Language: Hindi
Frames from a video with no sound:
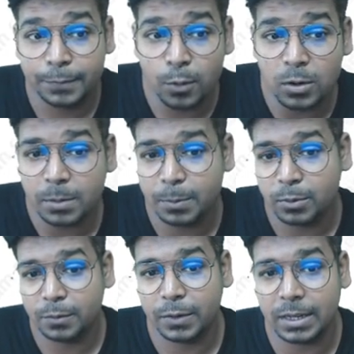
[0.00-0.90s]
फोल्ड
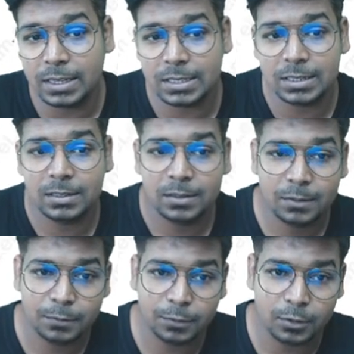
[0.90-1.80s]
प्योरीफिकेशन
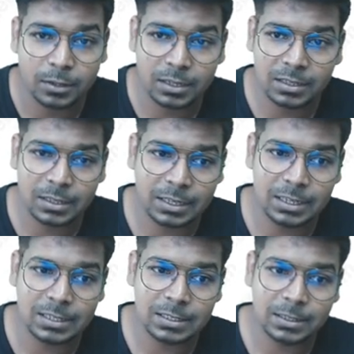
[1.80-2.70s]
फॉर द
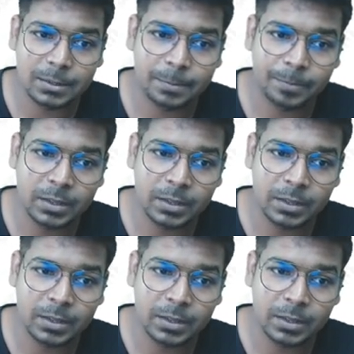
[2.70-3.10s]
केस here